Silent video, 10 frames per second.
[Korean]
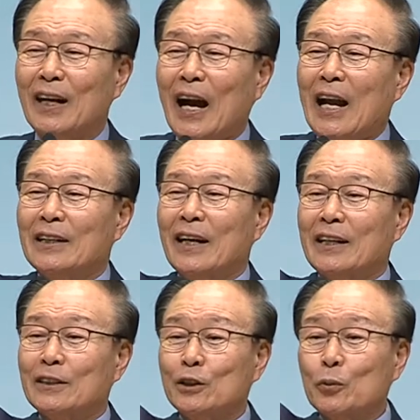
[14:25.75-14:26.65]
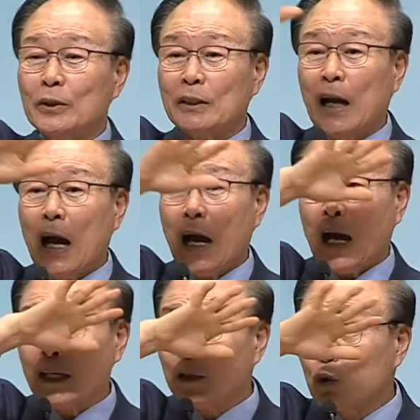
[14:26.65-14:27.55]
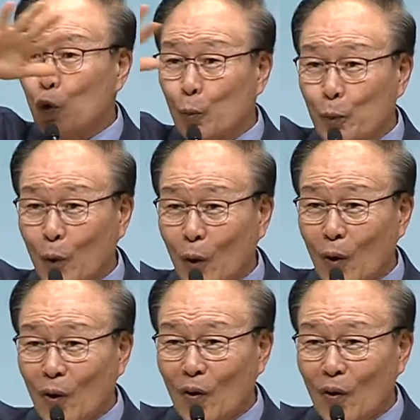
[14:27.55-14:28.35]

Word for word: 한 나라 천국에서는 하나도 없고